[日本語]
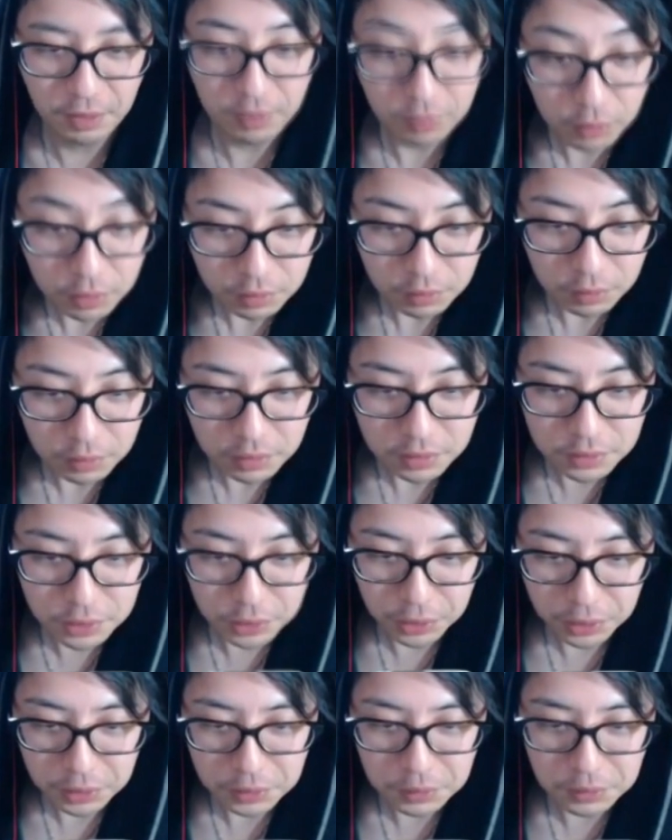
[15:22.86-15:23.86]
あ、あれこれ
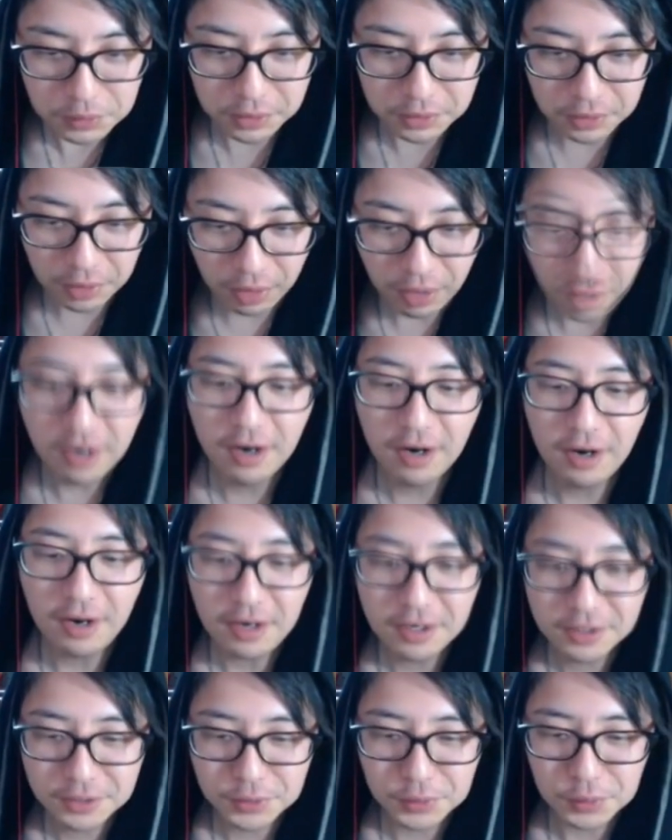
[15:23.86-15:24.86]
二体攻撃。あ、
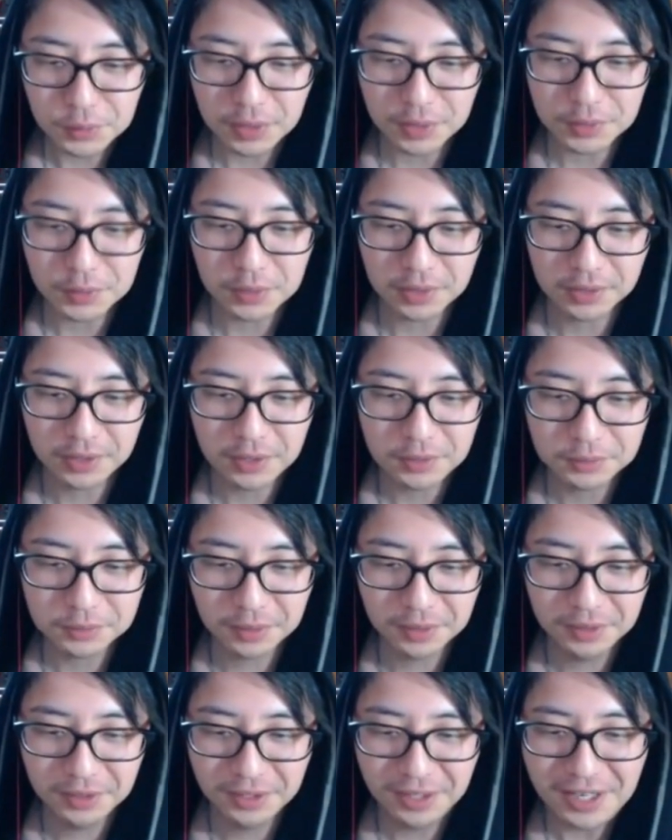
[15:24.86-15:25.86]
あ、そうかそうか、なる
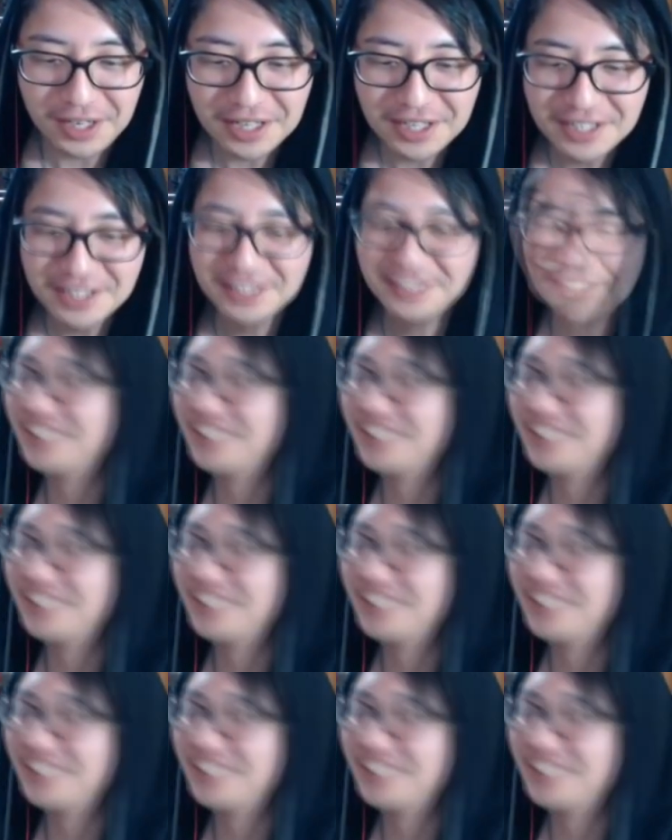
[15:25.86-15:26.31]
ほど。あ、